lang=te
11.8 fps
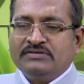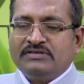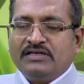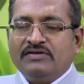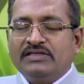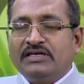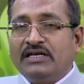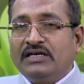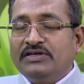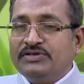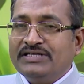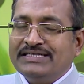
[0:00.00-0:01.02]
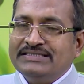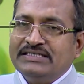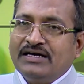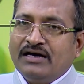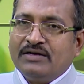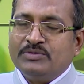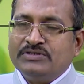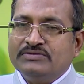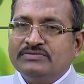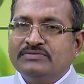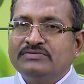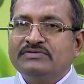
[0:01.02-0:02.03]
తర్వాత లిటినైజింగ్ హార్మోను
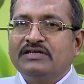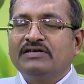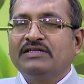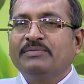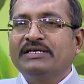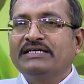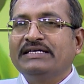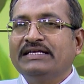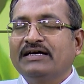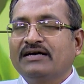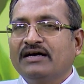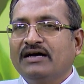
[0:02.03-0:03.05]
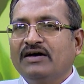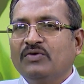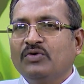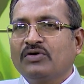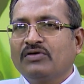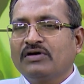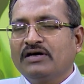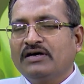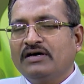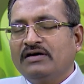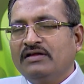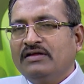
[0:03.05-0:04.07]
తర్వాత మనకి ఈ రకంగా ఒక్కొక్క
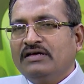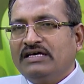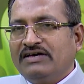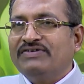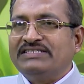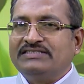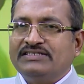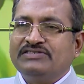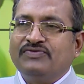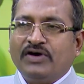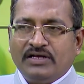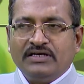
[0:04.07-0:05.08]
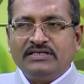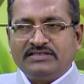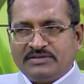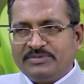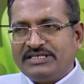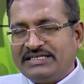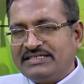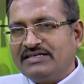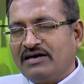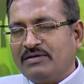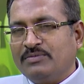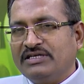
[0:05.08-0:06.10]
ఎఫ్ఎస్హెచ్ ఫాలికల్ స్టిమ్యులేటింగ్
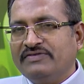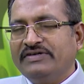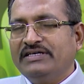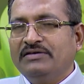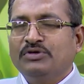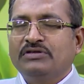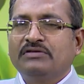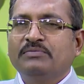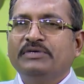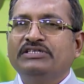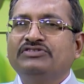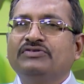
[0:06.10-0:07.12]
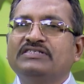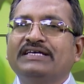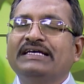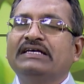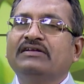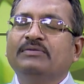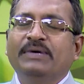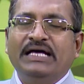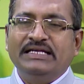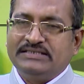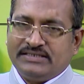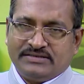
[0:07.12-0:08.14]
హార్మోన్ ఇవి మొత్తం మెన్స్ట్రల్ సైకిల్ను
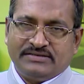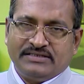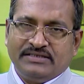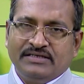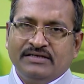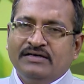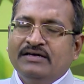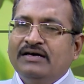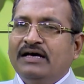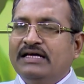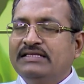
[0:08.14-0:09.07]
బ్యాలెన్స్ చేస్తాయి hmm.